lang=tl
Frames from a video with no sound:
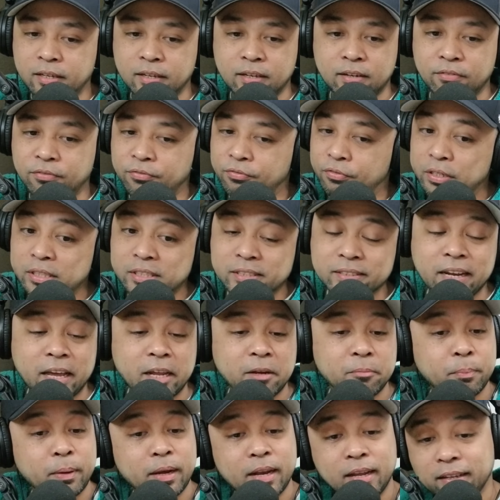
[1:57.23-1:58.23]
Uh, first
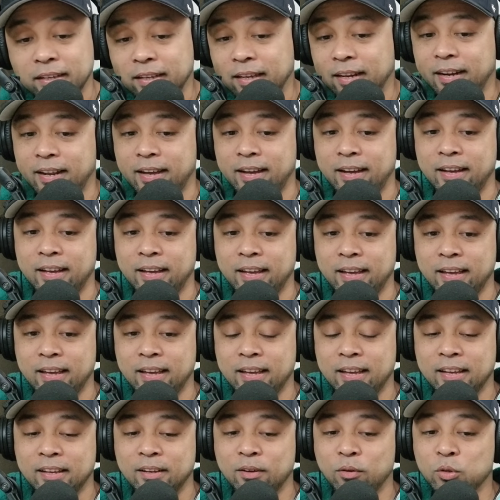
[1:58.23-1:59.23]
line pa lang yan ah.
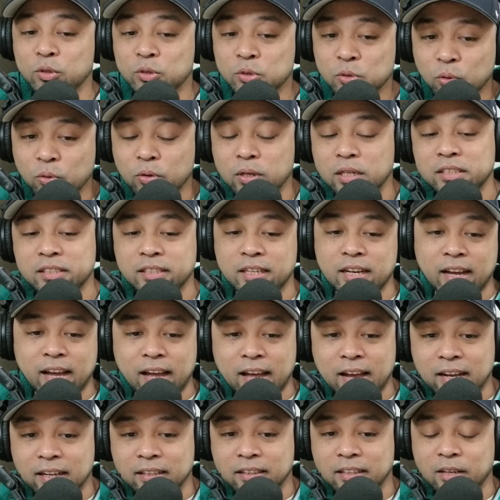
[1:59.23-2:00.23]
Gusto ko na sila
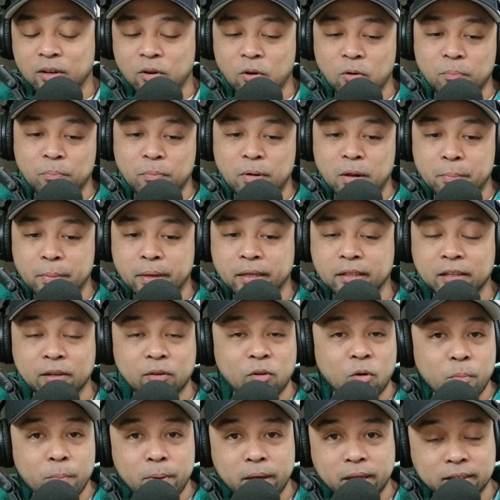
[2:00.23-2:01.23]
kagad i-compliment,
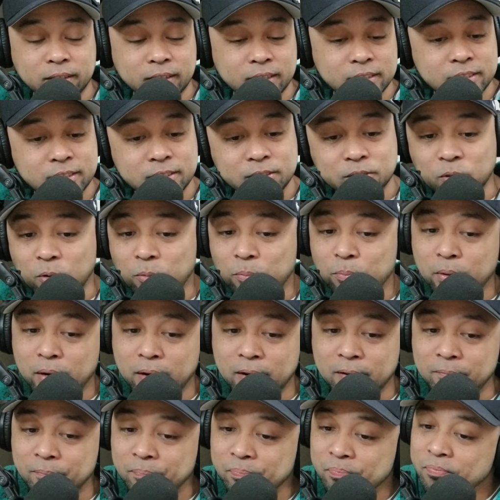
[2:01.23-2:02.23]
i-comment kasi
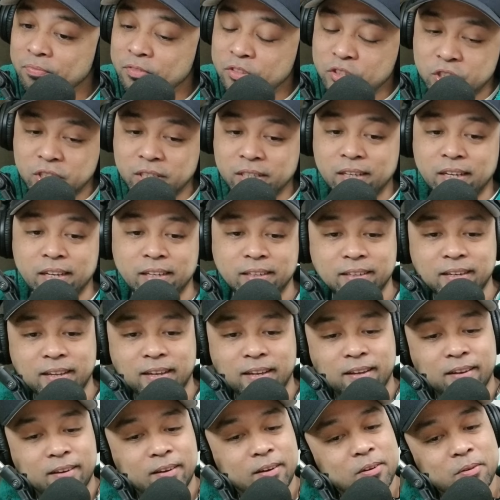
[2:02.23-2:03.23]
sobrang chilling
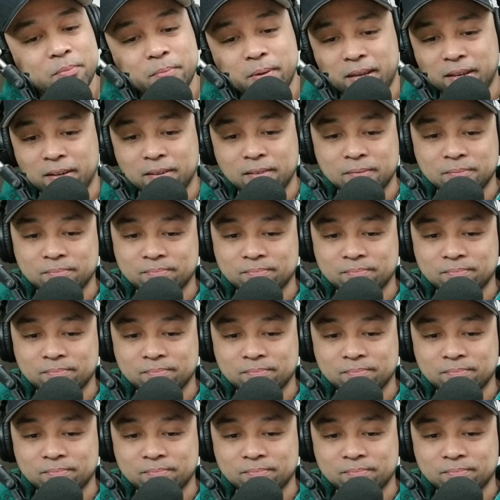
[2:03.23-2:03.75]
na. Oh man.